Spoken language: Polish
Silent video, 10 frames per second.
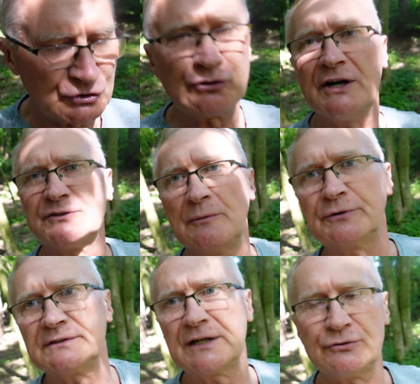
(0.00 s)
szukać po
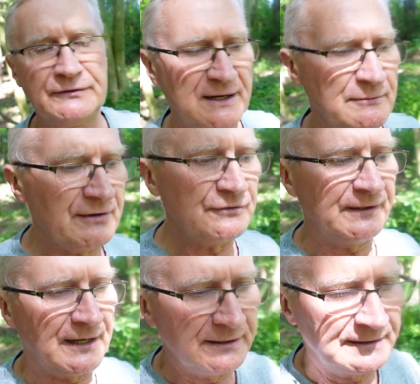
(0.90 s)
prostu, zaczął wynajmować
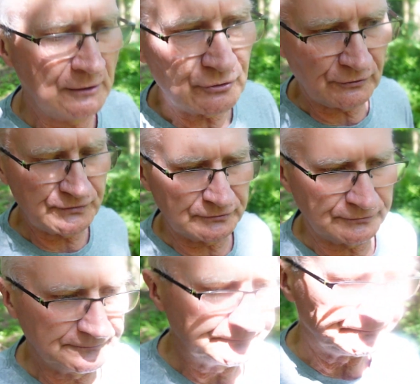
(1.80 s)
wyna e, naukowców.